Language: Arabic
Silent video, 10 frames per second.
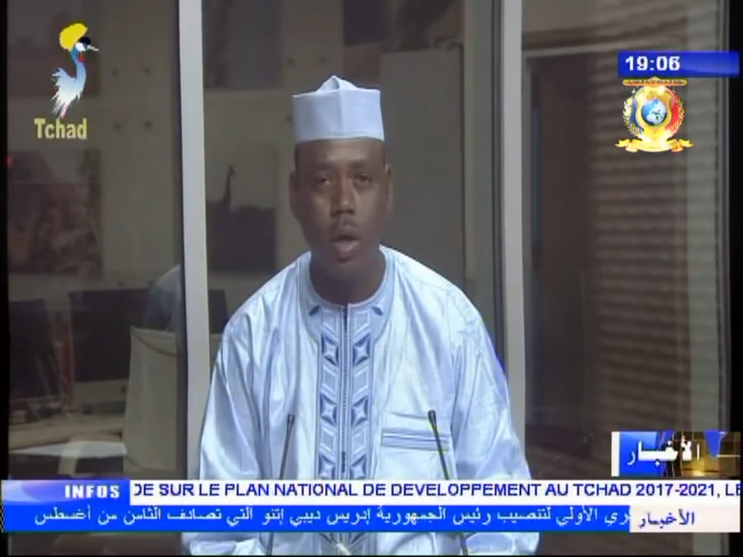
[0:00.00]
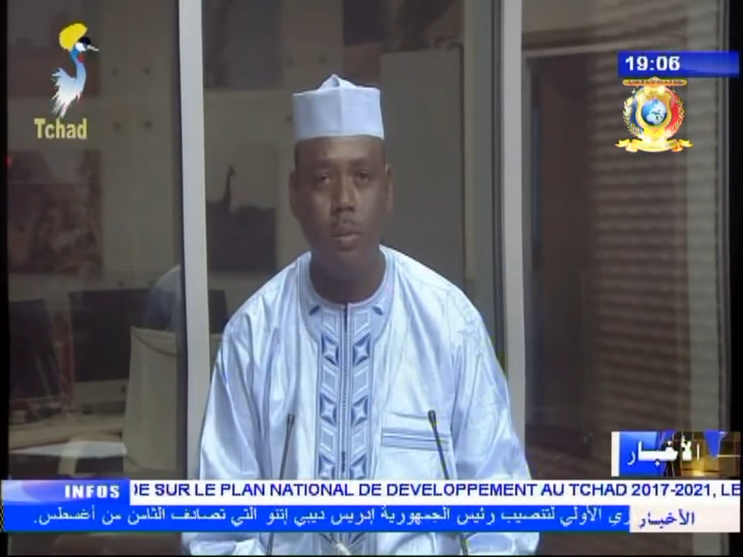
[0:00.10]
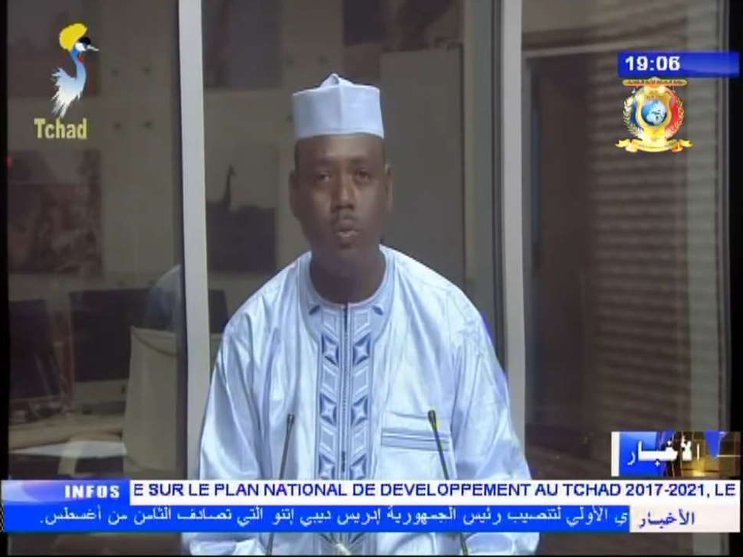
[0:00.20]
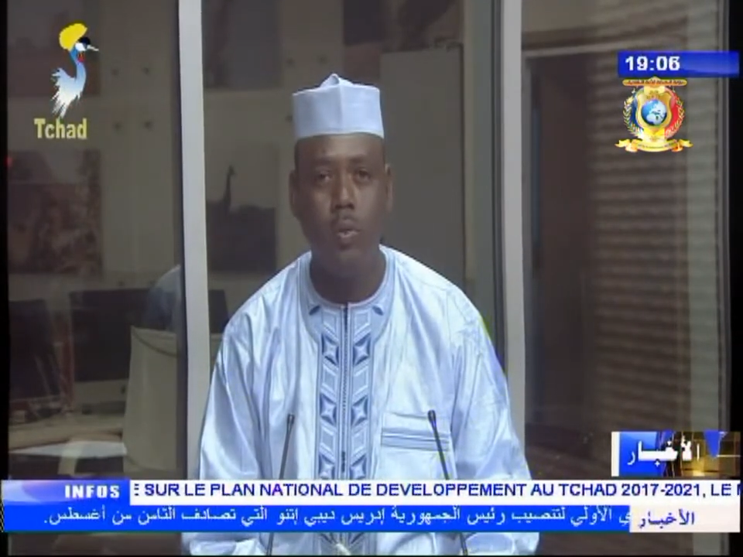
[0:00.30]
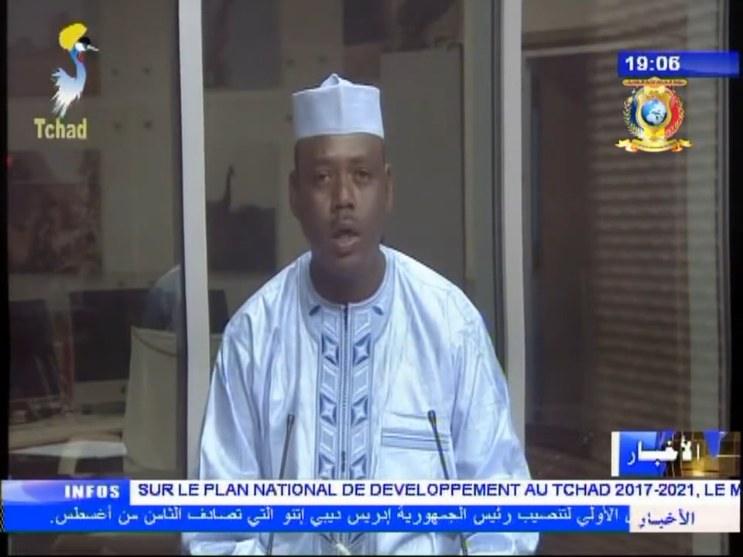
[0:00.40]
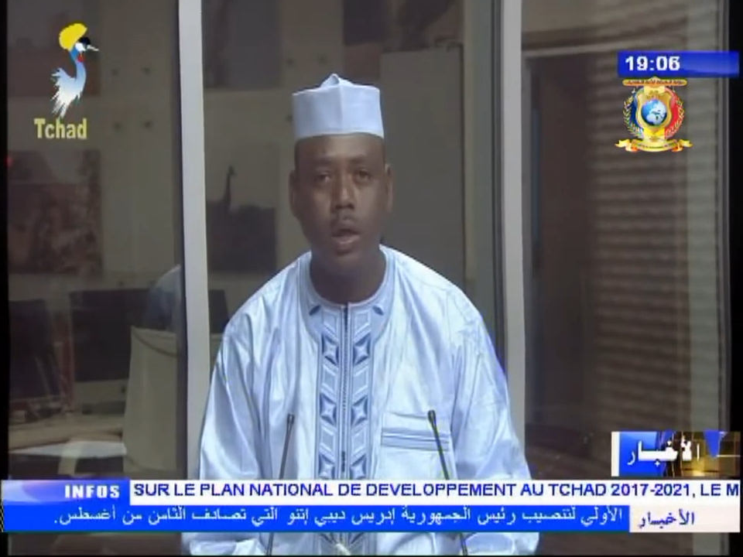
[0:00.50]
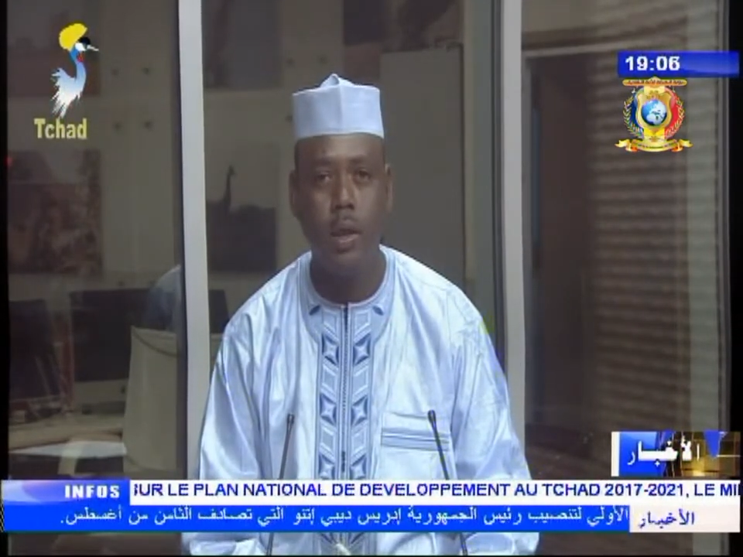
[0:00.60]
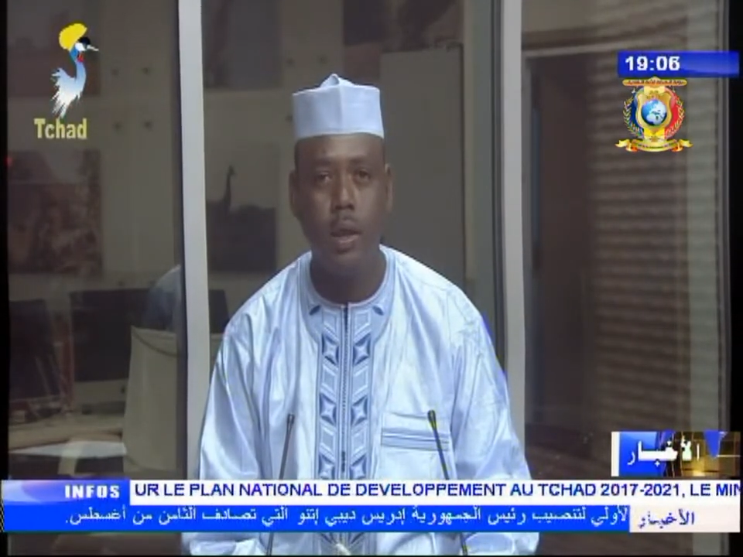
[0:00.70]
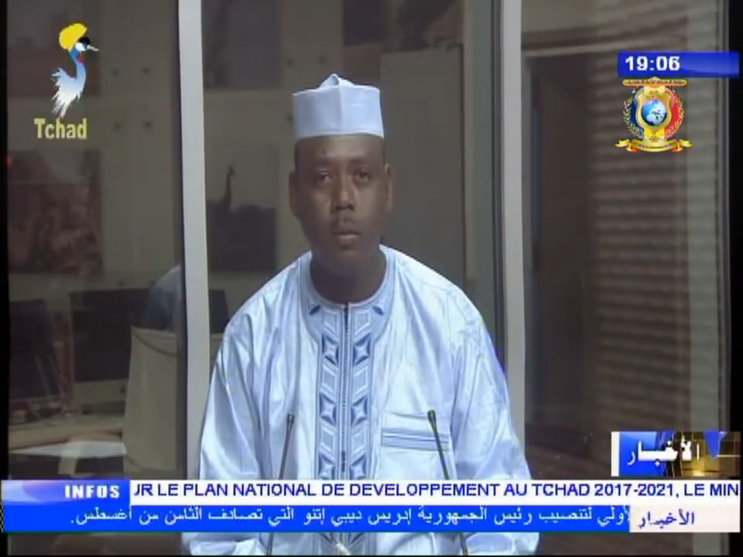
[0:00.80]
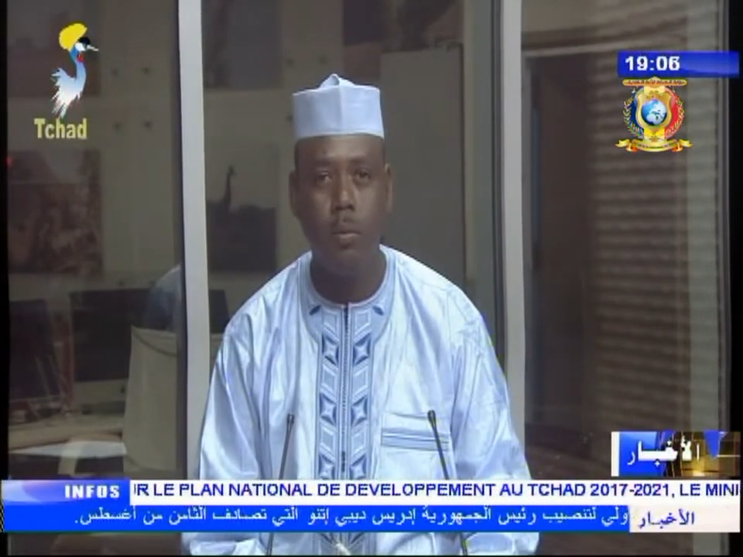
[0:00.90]
محمود
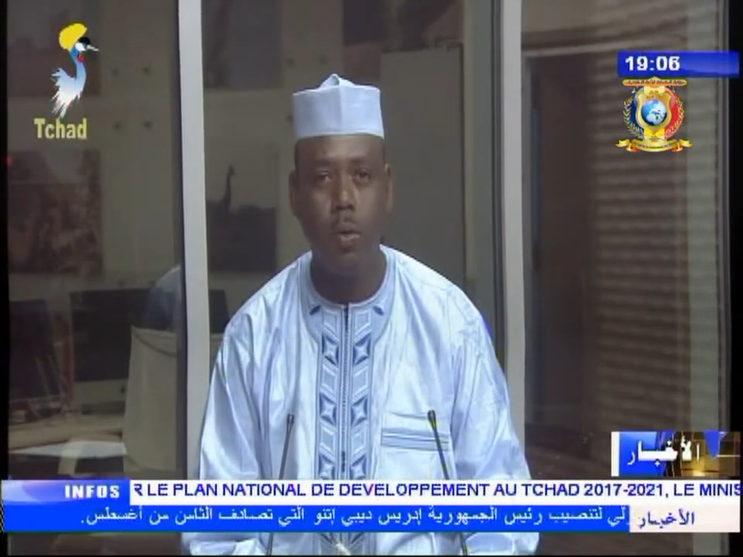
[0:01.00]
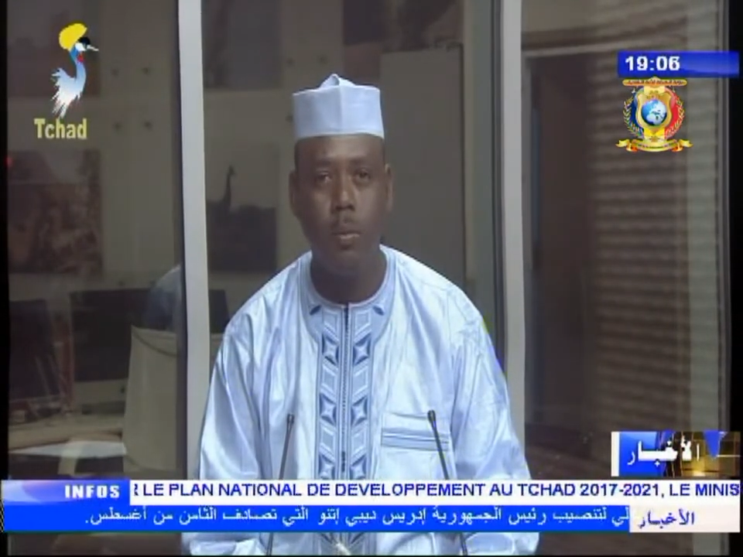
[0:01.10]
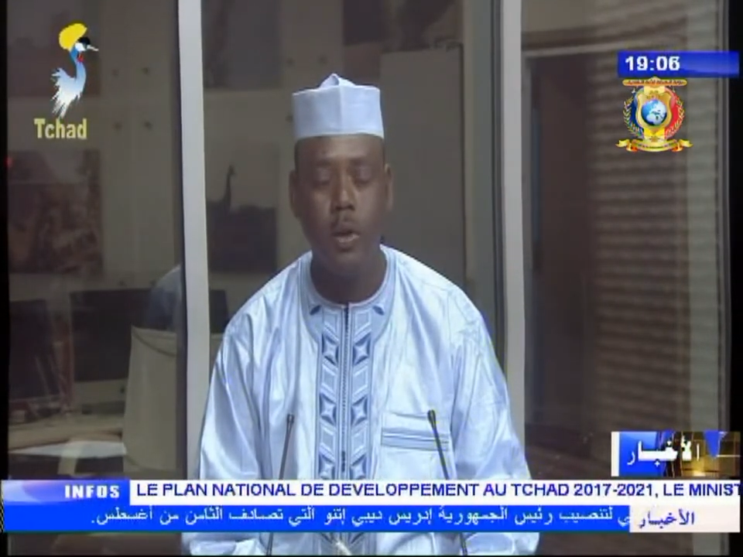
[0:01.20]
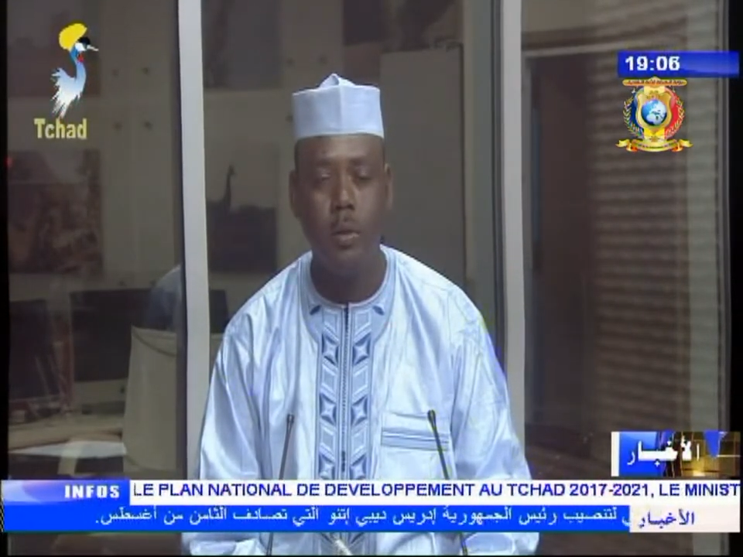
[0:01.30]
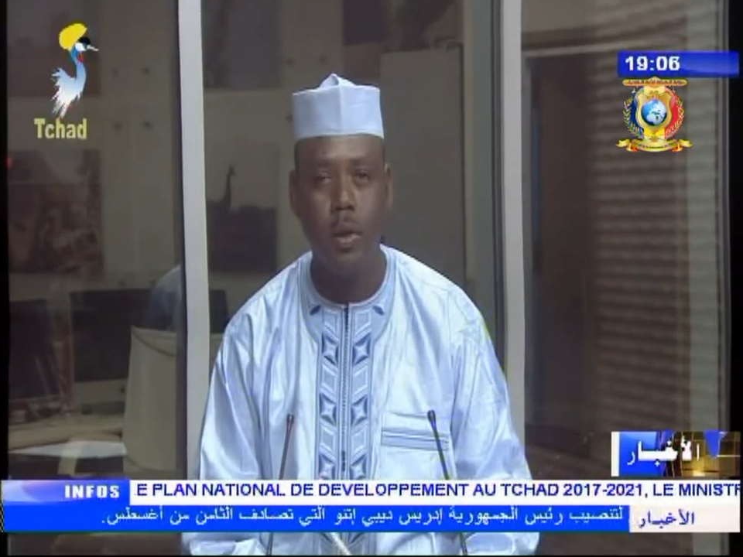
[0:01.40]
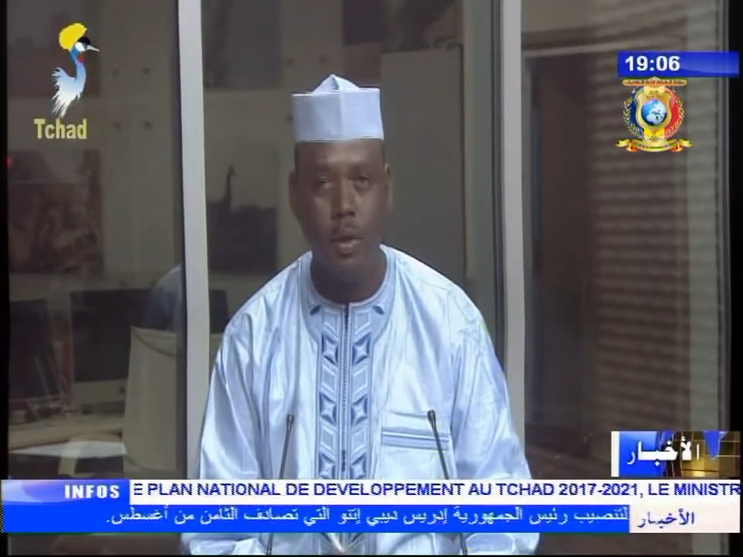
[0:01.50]
حسن سامبو المزيد من